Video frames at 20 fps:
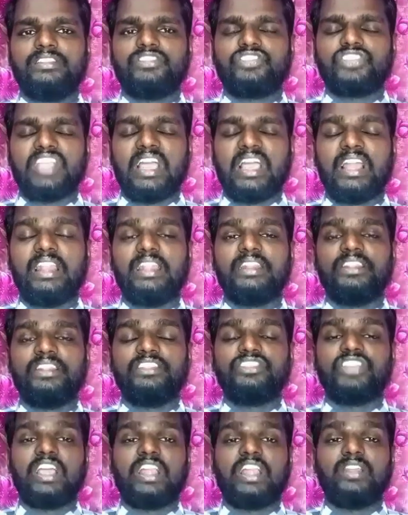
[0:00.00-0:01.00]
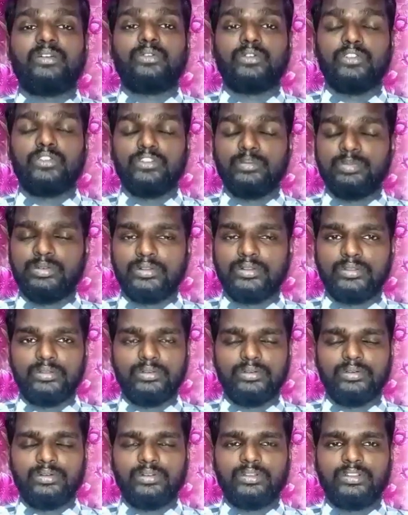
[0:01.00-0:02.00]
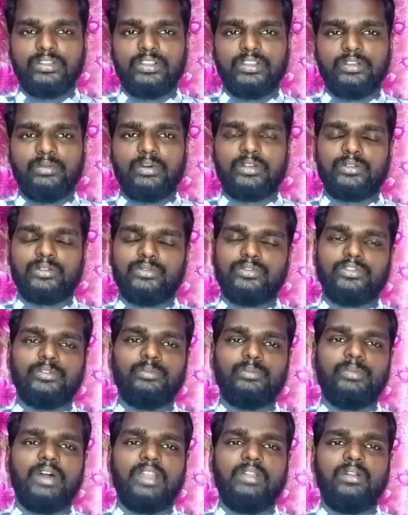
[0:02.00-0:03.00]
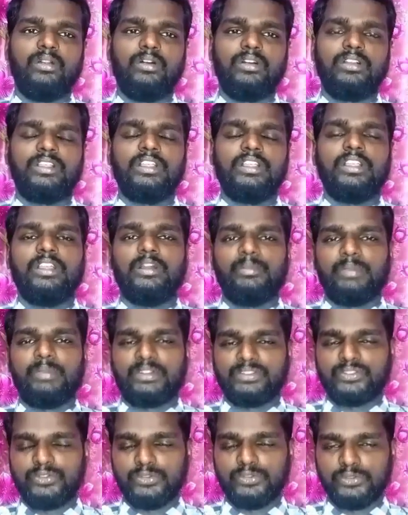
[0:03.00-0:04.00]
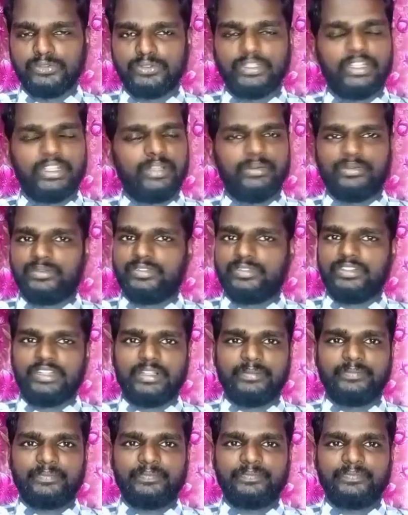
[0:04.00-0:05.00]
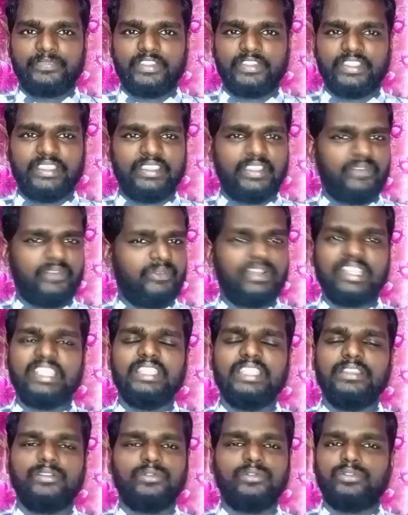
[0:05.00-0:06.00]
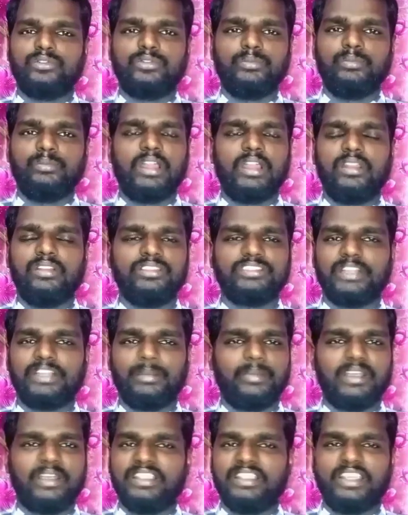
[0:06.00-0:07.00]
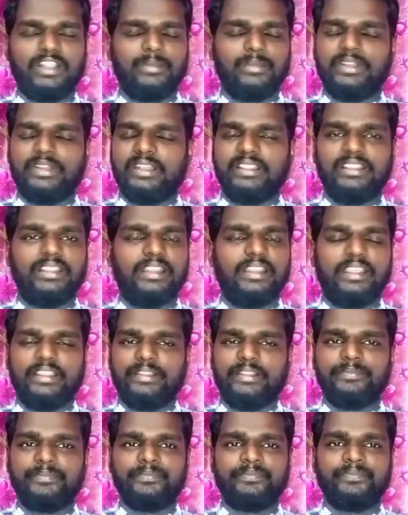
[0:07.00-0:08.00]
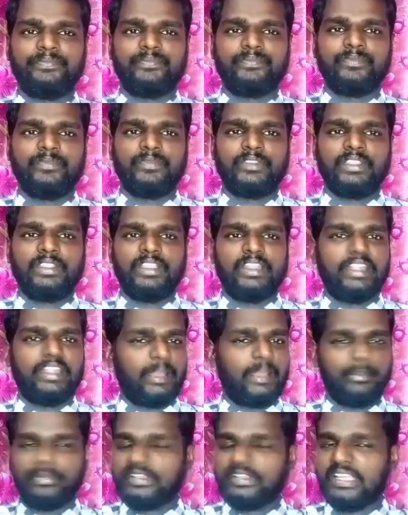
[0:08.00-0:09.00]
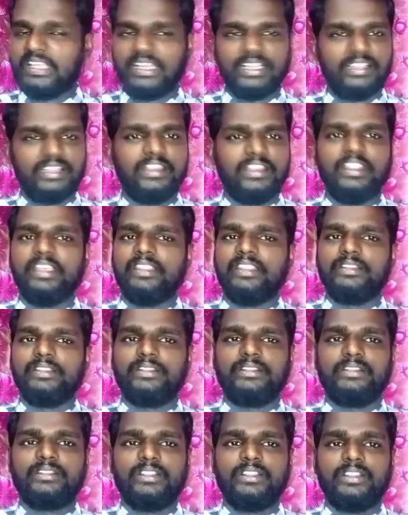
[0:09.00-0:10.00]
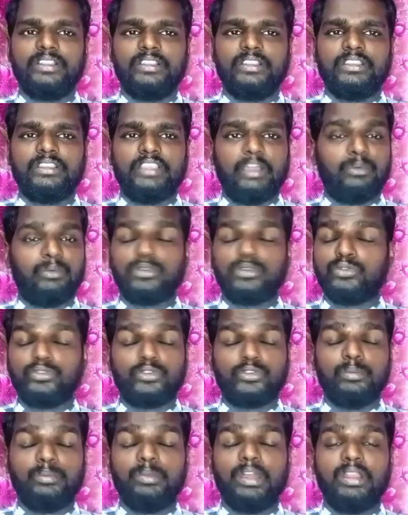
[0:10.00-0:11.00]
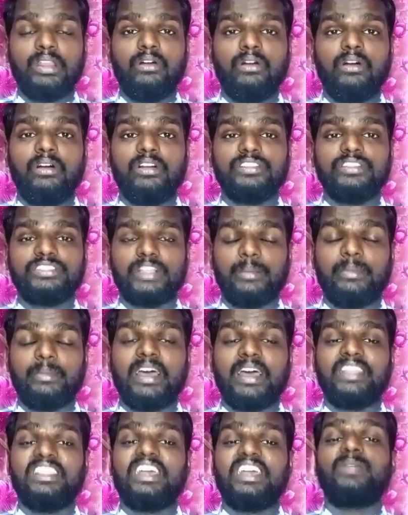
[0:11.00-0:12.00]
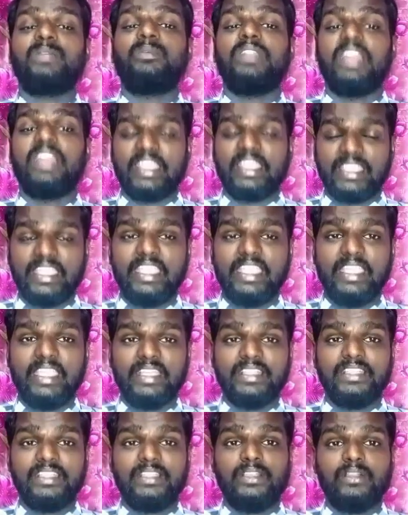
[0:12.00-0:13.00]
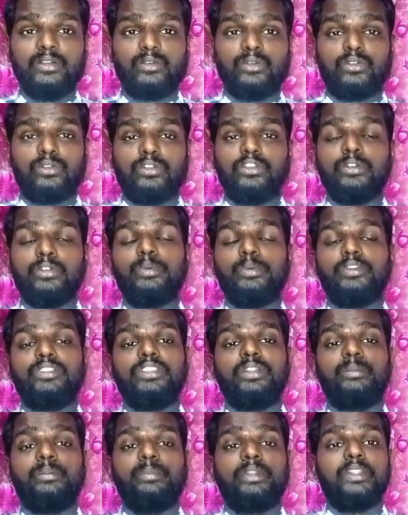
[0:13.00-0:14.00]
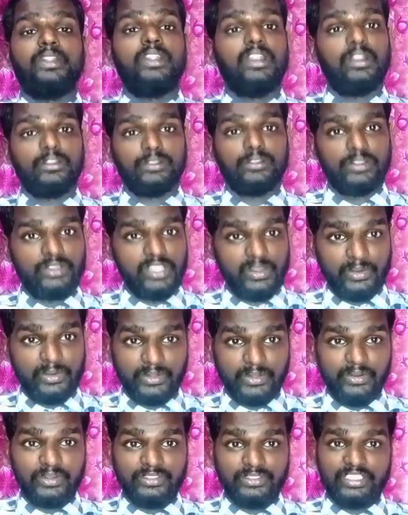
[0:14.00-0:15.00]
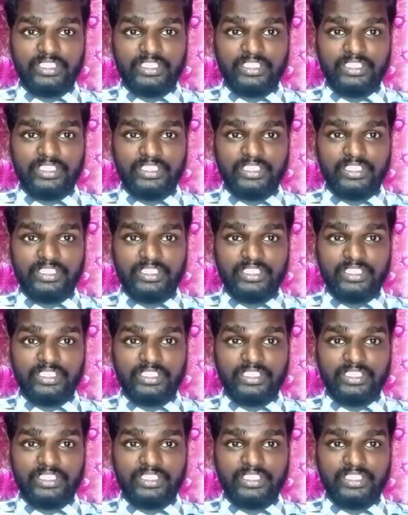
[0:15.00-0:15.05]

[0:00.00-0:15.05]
చాలా అంటే చాలా కృంగిపోతూ వారి కుటుంబాల్లో మనం చూస్తూనే ఉంటున్నాం ఎవరికి కుటుంబాల్లో సమాధానం అనేది లేదు నెమ్మది అనేది లేదు ఎవరి కుటుంబంలో సమాధానం లేకే కృంగిపోతున్న బిడ్డలతో దేవుడు ఈరోజు